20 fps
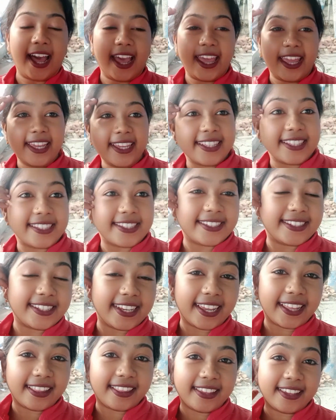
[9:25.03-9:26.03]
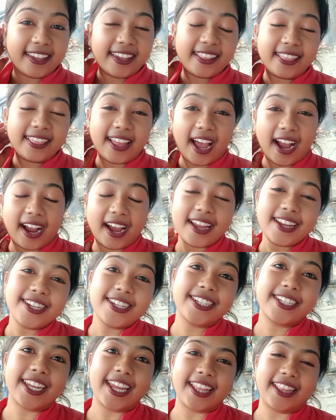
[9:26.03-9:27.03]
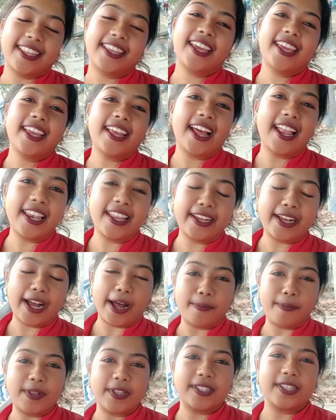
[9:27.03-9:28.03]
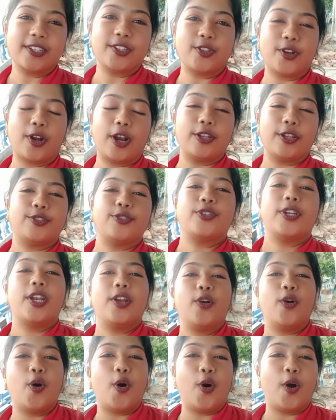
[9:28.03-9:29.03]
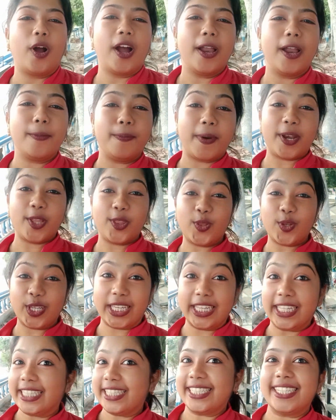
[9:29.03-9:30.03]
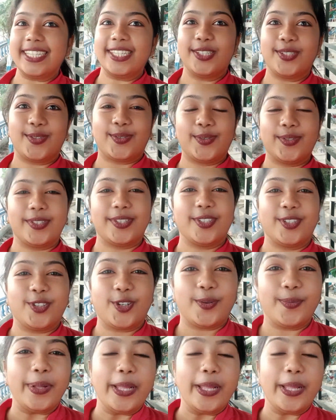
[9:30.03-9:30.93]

তাই যেদিকে তাকাই সেদিকেই খালি কাপেলসের ছড়াছড়ি আর গঙ্গার পাড়ে তো কিচকিচ করছে সব